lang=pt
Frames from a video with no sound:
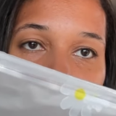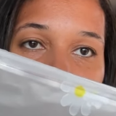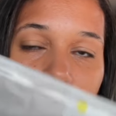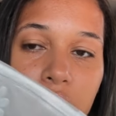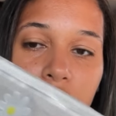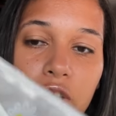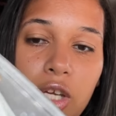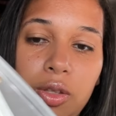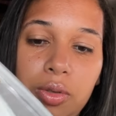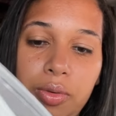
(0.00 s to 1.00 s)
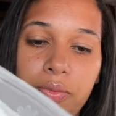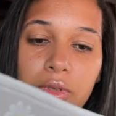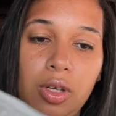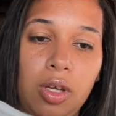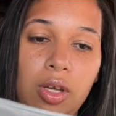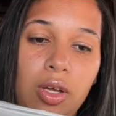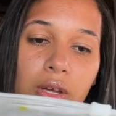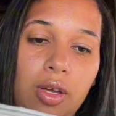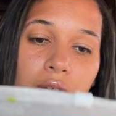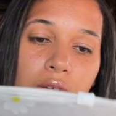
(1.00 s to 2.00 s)
Desse jeito.
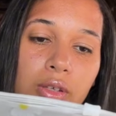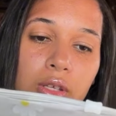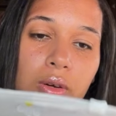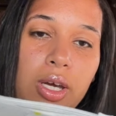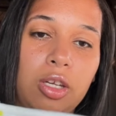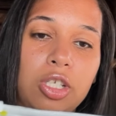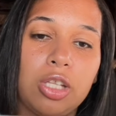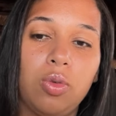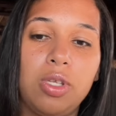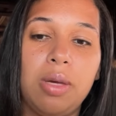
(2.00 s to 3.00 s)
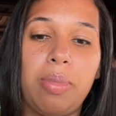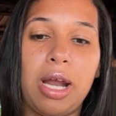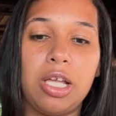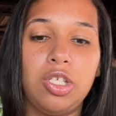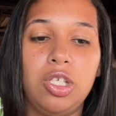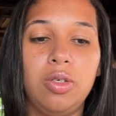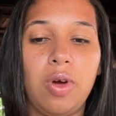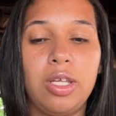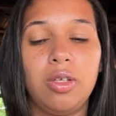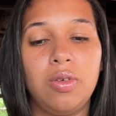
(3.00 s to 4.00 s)
Eu quero deixar tudo separadinho,
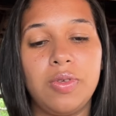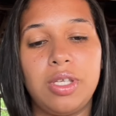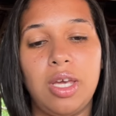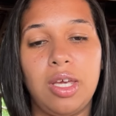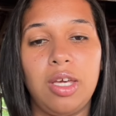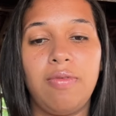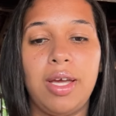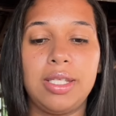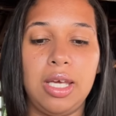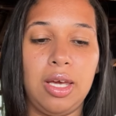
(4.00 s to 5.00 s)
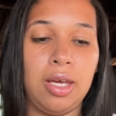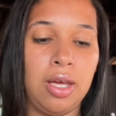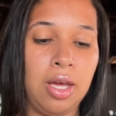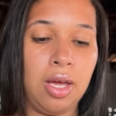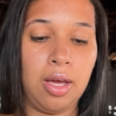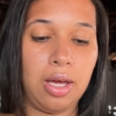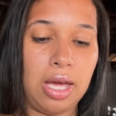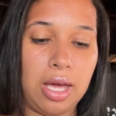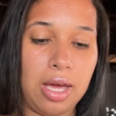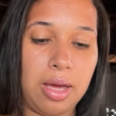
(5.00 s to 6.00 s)
ainda não sei quem que vai ser
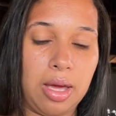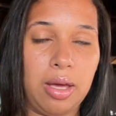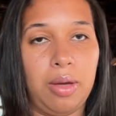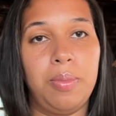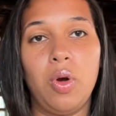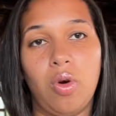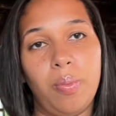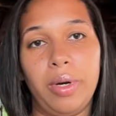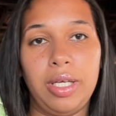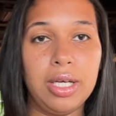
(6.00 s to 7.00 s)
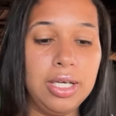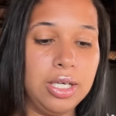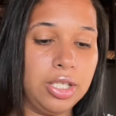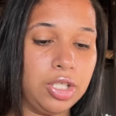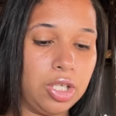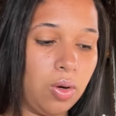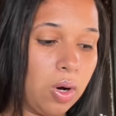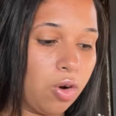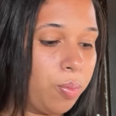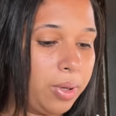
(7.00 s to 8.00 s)
é, meu acompanhante ou
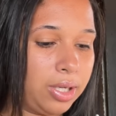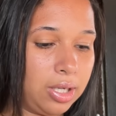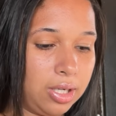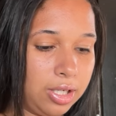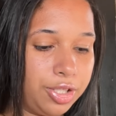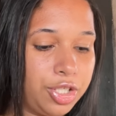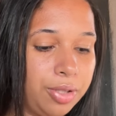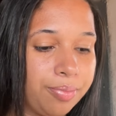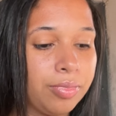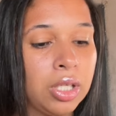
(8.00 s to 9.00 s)
acompanhante.